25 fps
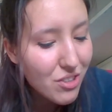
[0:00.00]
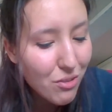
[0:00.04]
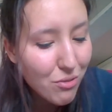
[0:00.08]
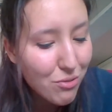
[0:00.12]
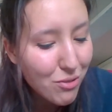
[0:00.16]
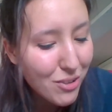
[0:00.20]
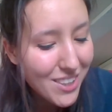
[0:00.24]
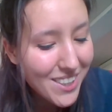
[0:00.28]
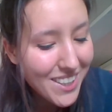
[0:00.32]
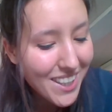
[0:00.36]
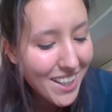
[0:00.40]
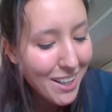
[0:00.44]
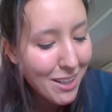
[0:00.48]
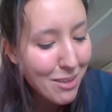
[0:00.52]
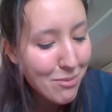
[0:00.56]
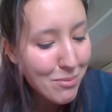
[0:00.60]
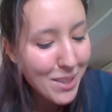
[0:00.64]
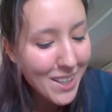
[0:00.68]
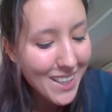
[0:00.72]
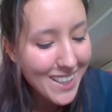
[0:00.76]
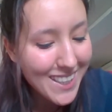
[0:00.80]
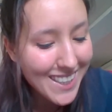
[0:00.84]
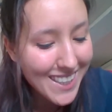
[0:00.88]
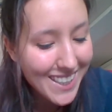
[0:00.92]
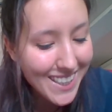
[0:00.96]
fin dalla
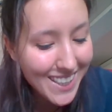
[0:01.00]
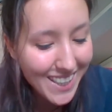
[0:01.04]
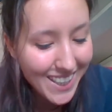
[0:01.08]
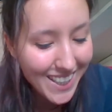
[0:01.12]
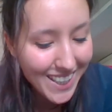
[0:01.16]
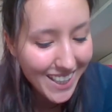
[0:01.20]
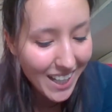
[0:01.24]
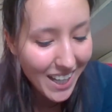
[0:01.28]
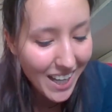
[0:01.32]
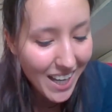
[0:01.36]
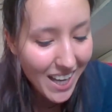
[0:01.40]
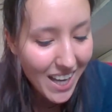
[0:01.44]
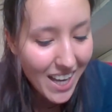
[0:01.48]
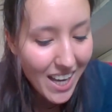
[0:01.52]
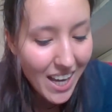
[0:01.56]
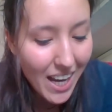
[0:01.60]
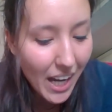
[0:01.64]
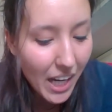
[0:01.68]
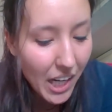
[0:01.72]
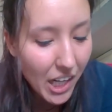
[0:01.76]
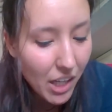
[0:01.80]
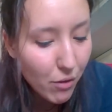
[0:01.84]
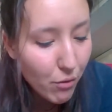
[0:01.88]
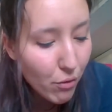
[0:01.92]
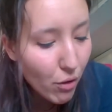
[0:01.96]
Martinica.
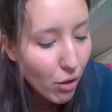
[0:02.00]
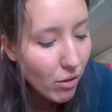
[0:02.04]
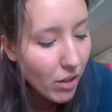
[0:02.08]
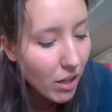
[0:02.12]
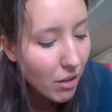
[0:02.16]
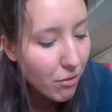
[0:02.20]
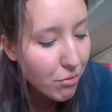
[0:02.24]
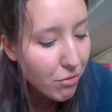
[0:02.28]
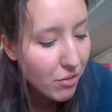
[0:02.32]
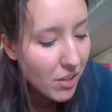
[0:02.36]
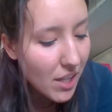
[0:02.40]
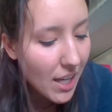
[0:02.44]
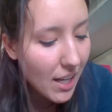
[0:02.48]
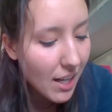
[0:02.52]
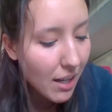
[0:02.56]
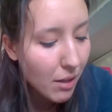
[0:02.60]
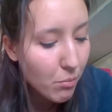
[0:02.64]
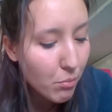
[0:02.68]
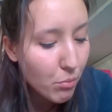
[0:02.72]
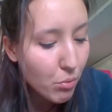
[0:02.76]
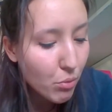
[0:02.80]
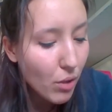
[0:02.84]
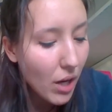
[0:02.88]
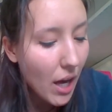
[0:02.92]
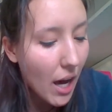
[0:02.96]
Arrivò una fiera
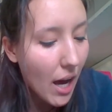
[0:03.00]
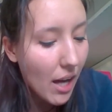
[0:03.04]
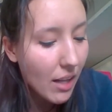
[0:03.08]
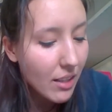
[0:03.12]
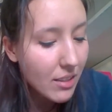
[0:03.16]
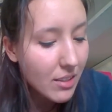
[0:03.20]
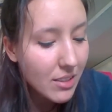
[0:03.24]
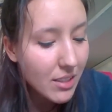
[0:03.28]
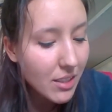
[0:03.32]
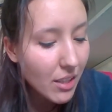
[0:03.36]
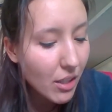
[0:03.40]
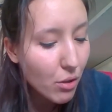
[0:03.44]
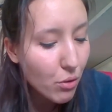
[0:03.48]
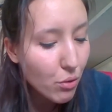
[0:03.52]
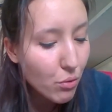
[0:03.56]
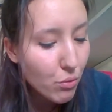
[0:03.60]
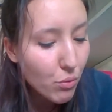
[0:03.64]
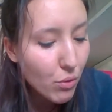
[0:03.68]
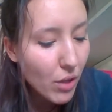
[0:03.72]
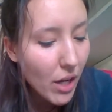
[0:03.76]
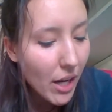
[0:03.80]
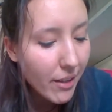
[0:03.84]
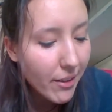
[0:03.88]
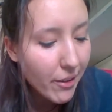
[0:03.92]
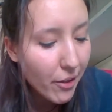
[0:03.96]
ambulante
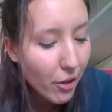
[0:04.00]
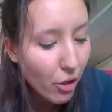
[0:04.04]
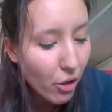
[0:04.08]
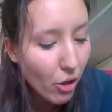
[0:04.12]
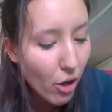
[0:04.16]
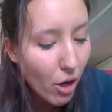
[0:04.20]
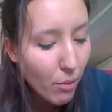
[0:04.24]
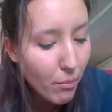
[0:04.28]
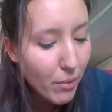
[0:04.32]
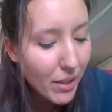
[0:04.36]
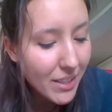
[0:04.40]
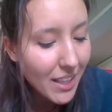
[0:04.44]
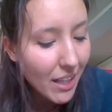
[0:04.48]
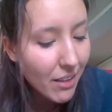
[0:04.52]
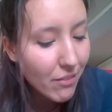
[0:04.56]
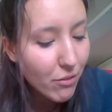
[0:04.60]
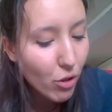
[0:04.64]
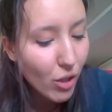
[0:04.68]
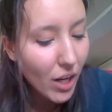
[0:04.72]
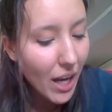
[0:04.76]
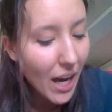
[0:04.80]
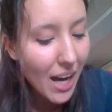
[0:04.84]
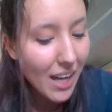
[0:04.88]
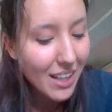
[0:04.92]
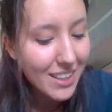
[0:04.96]
con acrobata
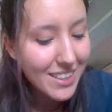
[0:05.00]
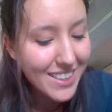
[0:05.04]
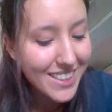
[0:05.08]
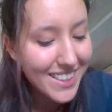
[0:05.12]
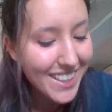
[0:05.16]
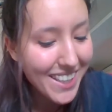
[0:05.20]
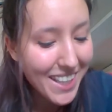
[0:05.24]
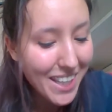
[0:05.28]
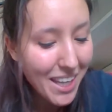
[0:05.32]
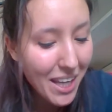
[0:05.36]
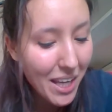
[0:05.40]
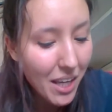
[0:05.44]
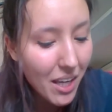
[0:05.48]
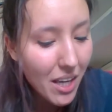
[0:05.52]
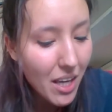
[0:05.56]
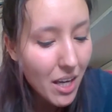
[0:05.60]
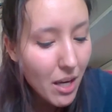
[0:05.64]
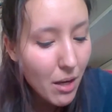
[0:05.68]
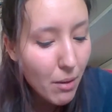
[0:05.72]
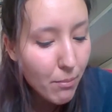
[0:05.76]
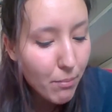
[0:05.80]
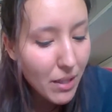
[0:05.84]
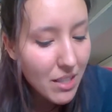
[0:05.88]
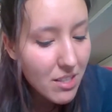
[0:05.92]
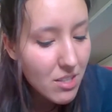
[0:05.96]
volante che
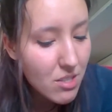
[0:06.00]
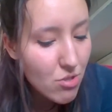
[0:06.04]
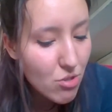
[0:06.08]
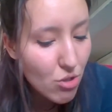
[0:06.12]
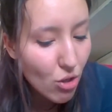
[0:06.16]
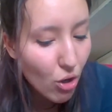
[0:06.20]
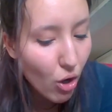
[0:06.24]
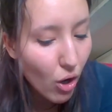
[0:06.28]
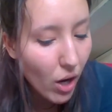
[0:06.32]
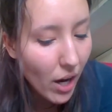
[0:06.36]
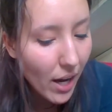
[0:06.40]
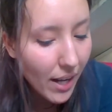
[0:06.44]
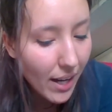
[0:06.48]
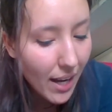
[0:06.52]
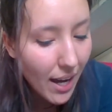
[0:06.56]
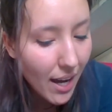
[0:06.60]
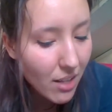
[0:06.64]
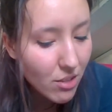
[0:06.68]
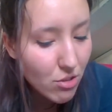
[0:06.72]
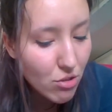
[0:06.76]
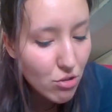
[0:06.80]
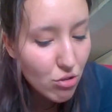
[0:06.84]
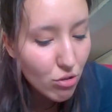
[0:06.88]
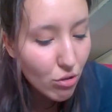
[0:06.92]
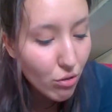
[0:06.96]
passò a
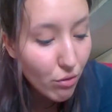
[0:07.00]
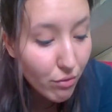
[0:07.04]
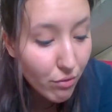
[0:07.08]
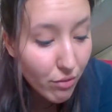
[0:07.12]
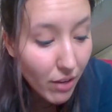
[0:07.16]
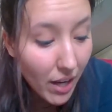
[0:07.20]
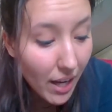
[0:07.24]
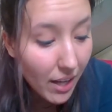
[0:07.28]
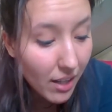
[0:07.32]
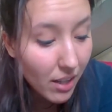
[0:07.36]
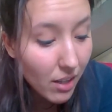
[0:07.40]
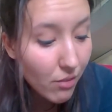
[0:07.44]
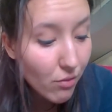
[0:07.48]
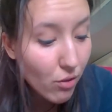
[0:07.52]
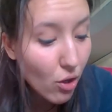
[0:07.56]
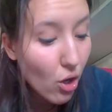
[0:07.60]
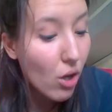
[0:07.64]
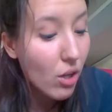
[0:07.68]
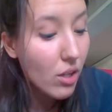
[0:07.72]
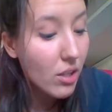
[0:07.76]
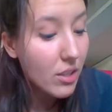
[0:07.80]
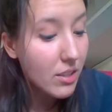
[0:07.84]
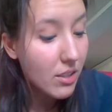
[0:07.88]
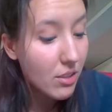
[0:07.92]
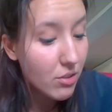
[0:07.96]
razzo varie
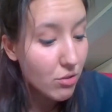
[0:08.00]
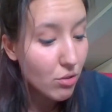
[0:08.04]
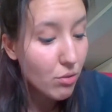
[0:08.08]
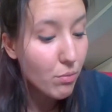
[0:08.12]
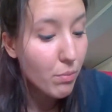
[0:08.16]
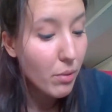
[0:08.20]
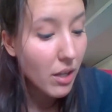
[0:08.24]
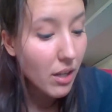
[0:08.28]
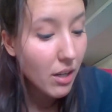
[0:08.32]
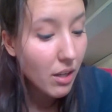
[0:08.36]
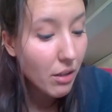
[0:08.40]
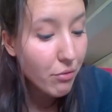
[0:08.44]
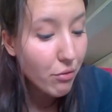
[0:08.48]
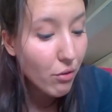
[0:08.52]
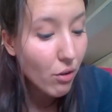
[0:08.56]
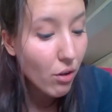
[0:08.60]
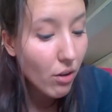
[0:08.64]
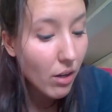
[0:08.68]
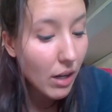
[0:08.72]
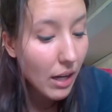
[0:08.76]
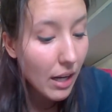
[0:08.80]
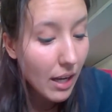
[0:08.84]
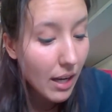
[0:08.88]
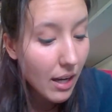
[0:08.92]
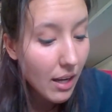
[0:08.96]
volte sopra la
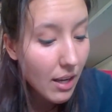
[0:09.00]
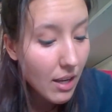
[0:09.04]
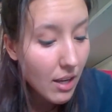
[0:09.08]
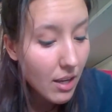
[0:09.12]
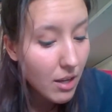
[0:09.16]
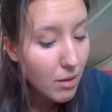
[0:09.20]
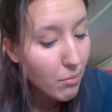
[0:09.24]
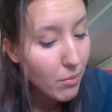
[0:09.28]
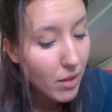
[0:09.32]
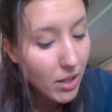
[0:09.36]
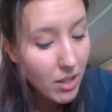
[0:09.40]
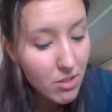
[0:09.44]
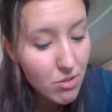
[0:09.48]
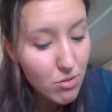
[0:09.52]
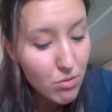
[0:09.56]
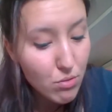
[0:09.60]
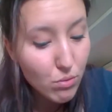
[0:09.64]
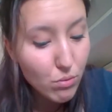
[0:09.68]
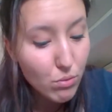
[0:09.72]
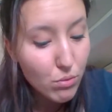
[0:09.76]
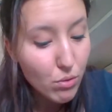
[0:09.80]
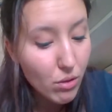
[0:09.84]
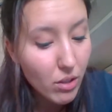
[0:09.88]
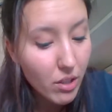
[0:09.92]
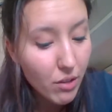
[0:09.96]
folla, ma
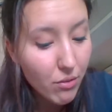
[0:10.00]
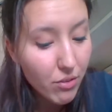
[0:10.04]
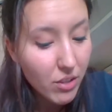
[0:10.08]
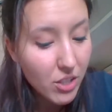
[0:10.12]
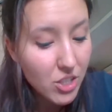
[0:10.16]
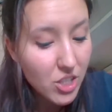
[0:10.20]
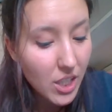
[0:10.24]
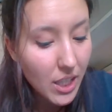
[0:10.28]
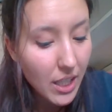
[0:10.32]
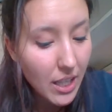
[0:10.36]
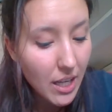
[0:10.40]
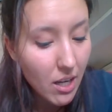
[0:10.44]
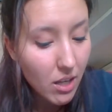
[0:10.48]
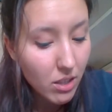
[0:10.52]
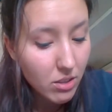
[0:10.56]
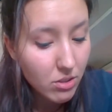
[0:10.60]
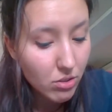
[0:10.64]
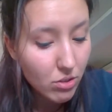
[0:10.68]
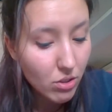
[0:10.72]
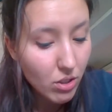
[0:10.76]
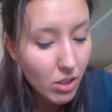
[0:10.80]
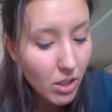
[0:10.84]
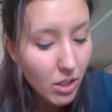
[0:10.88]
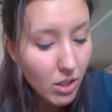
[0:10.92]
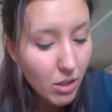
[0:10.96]
nessuno li fece
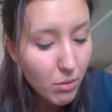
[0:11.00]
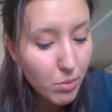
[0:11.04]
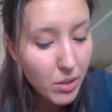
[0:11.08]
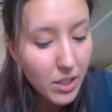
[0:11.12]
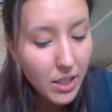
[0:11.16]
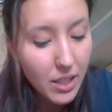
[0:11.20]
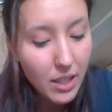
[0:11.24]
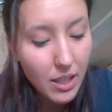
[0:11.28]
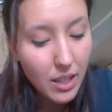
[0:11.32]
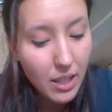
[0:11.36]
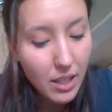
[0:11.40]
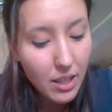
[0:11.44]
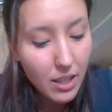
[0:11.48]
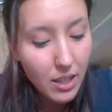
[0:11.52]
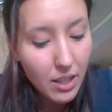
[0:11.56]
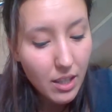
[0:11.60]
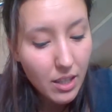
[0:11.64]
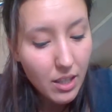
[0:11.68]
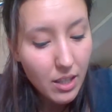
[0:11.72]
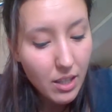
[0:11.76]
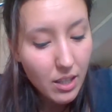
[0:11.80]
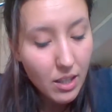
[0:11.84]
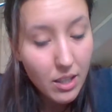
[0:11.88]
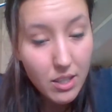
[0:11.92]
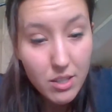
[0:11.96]
caso, perché
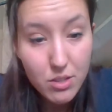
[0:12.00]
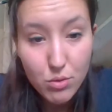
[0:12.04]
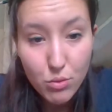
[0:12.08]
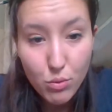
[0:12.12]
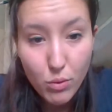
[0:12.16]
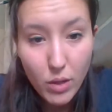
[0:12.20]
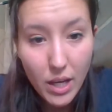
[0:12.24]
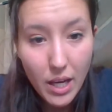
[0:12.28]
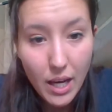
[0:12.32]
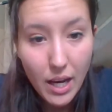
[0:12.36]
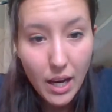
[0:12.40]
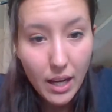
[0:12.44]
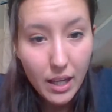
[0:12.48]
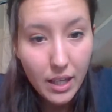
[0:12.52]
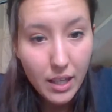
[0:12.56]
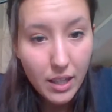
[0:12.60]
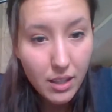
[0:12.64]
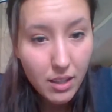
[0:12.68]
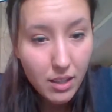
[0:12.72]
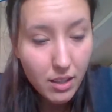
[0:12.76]
le sue ali